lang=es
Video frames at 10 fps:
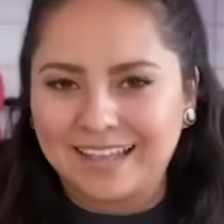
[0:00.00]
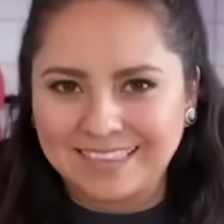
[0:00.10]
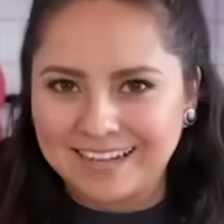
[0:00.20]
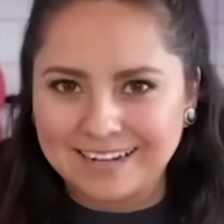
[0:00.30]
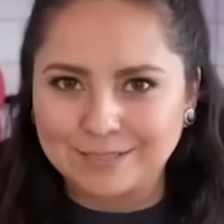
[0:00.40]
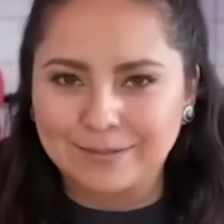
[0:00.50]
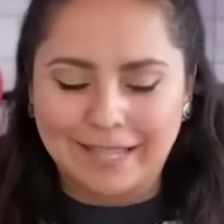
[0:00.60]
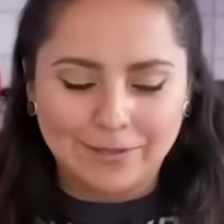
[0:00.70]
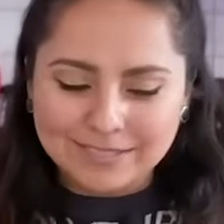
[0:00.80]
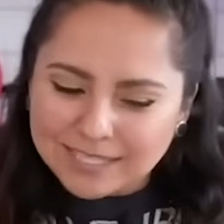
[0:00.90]
encanta el
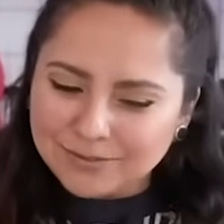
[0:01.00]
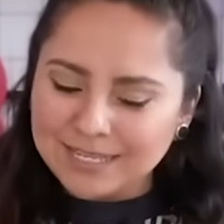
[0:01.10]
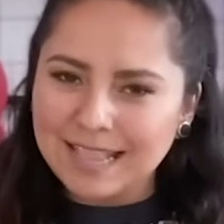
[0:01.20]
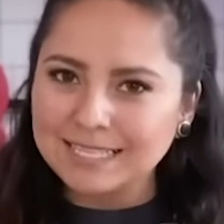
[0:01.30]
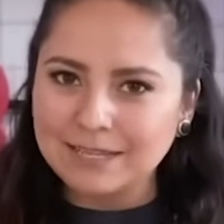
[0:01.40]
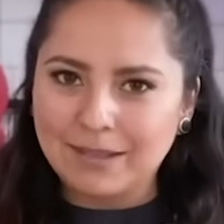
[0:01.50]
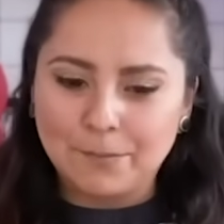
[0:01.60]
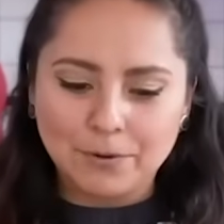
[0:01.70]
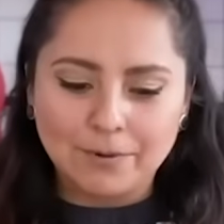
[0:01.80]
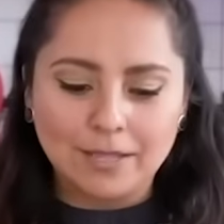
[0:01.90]
resultado. Estas yo ya las
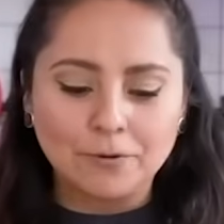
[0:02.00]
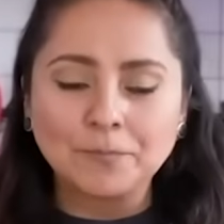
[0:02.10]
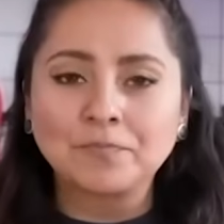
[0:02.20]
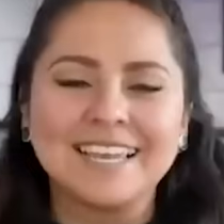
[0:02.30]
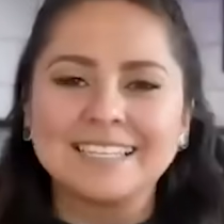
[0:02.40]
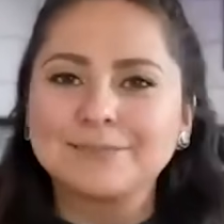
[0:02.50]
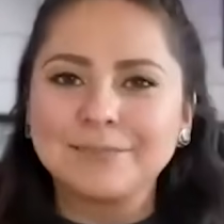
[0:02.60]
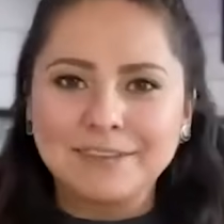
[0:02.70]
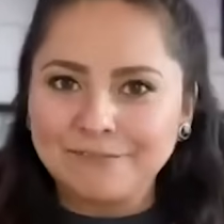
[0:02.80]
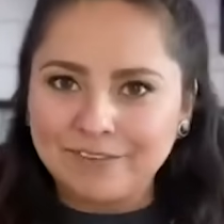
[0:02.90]
había probado y es
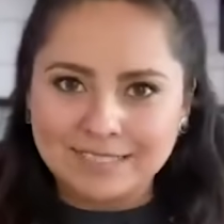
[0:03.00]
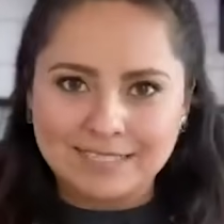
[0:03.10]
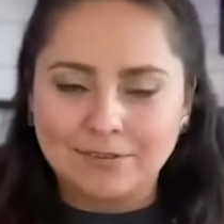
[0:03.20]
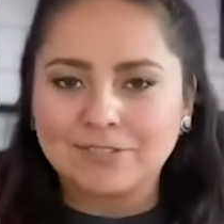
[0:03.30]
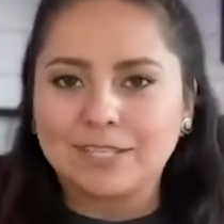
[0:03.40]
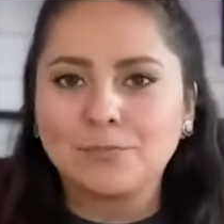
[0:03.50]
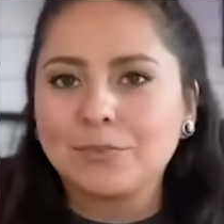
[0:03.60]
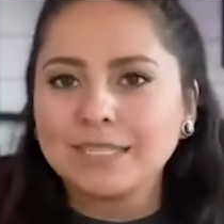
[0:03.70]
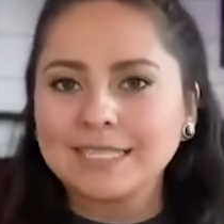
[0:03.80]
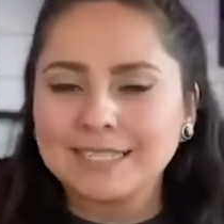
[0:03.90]
bien fácil. O sea,
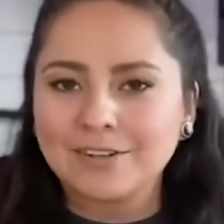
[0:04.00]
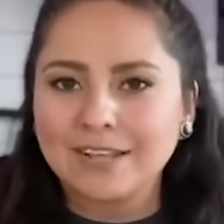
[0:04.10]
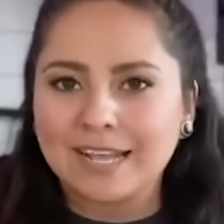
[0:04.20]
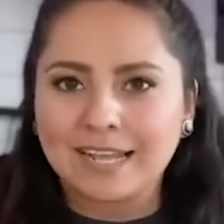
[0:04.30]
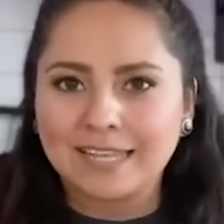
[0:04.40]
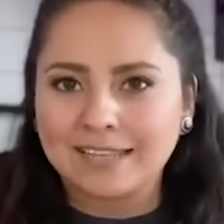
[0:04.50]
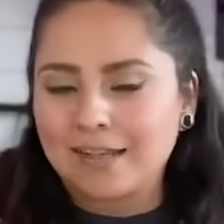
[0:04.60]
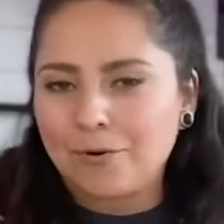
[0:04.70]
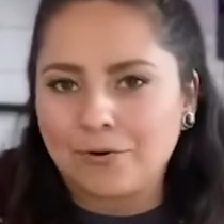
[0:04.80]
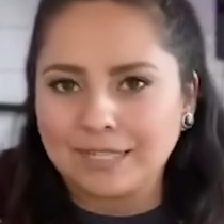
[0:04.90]
tú puedes hacerlo de
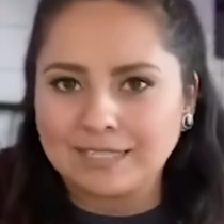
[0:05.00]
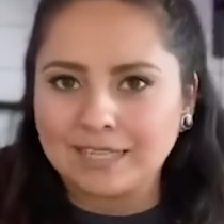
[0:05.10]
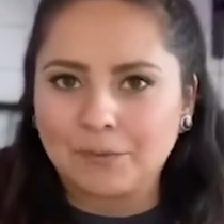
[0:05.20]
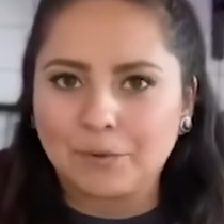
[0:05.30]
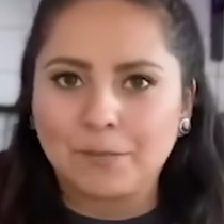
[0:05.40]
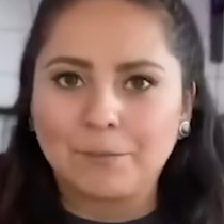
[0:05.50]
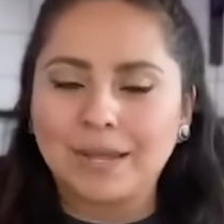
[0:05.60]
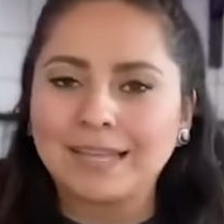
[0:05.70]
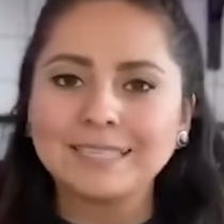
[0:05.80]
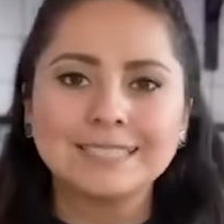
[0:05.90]
cajita o con este tipo de
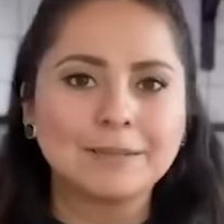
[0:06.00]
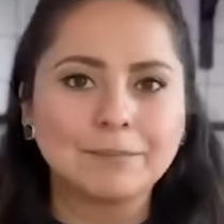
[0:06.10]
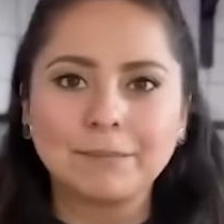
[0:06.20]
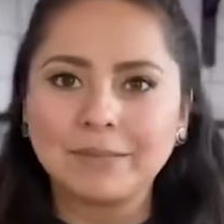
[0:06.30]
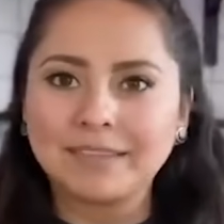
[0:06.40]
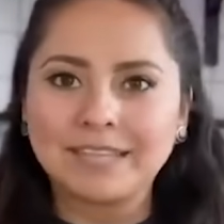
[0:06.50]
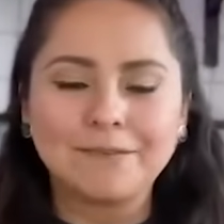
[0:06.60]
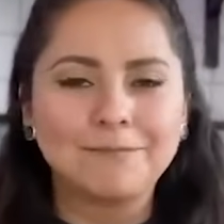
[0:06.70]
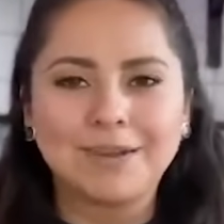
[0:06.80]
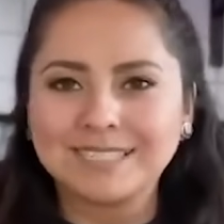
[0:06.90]
empaque.
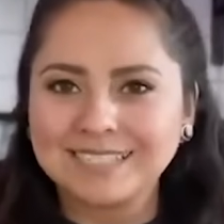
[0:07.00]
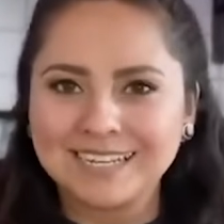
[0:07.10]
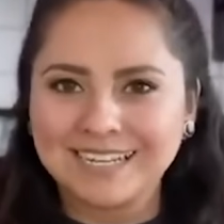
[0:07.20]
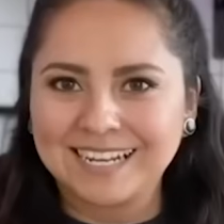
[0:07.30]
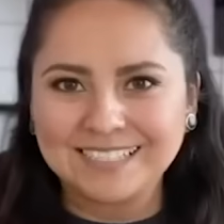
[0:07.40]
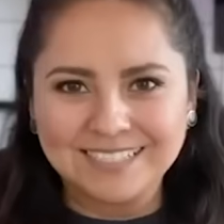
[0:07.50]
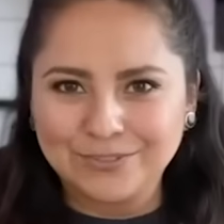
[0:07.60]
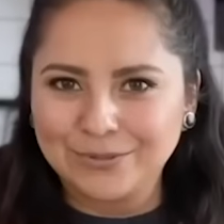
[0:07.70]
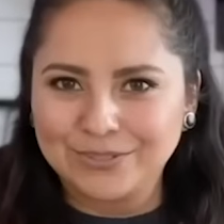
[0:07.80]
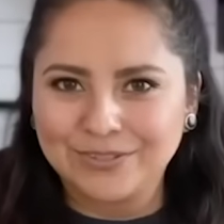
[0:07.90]
Simplemente vas a seguir las
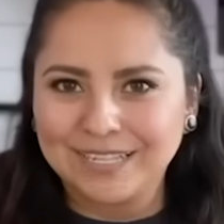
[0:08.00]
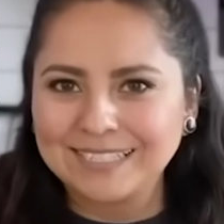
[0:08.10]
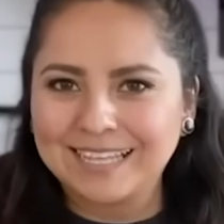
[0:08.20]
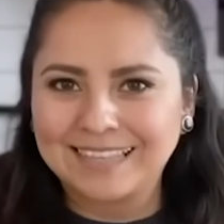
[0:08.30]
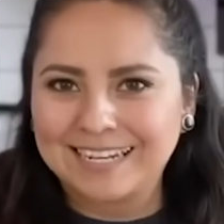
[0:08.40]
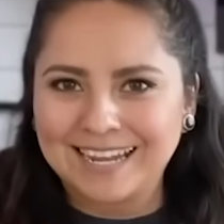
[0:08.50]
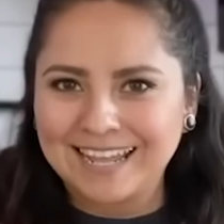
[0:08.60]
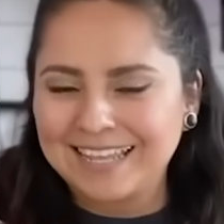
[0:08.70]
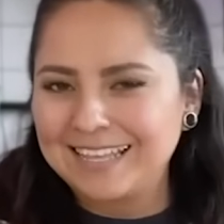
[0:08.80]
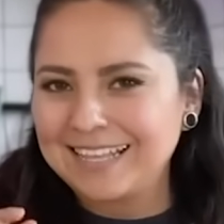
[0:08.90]
instrucciones que
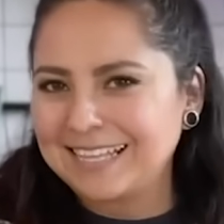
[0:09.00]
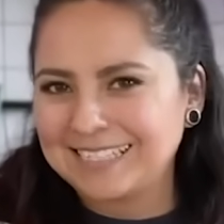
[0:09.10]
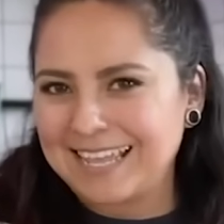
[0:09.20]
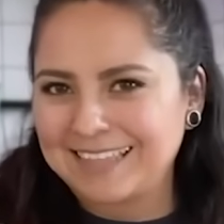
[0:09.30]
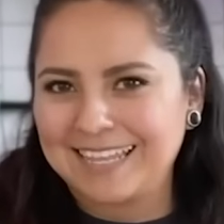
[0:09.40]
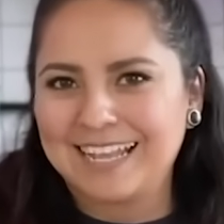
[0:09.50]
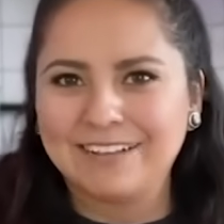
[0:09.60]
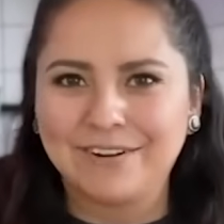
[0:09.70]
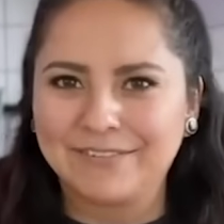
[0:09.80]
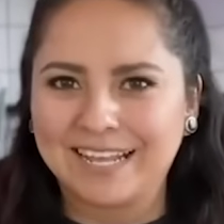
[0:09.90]
trae ahí, las que indica el